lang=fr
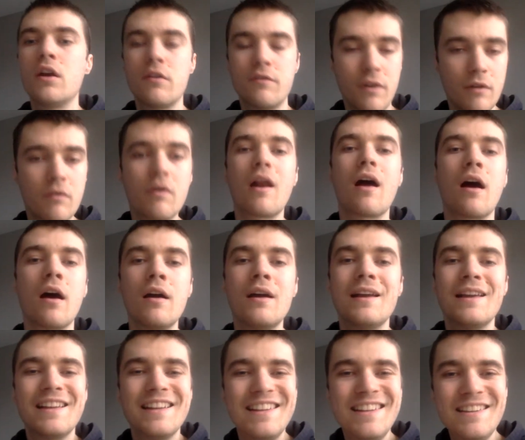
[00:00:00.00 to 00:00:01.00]
Enfin voilà,
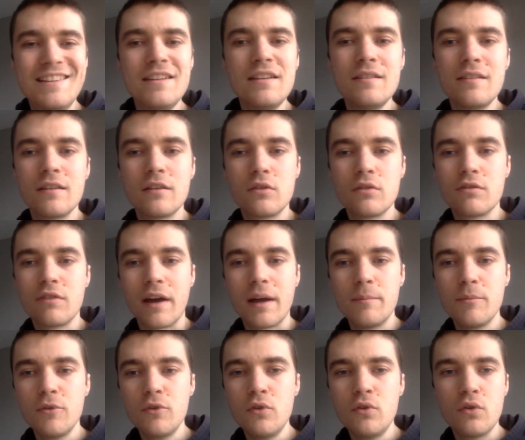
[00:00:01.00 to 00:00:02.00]
l'idée c'est que
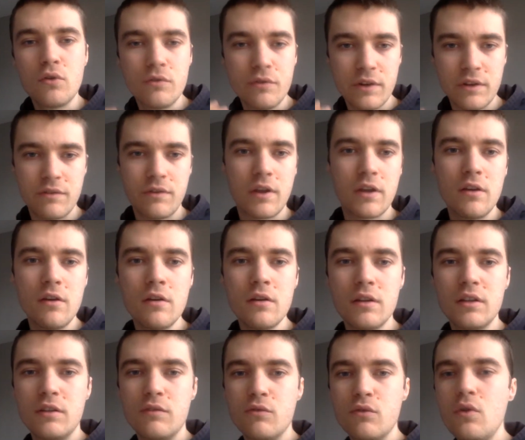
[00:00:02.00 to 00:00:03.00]
vraiment le Fat Fire,
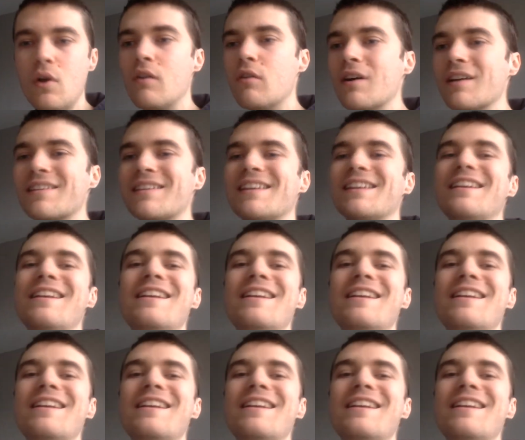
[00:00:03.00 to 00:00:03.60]
il veut avoir cette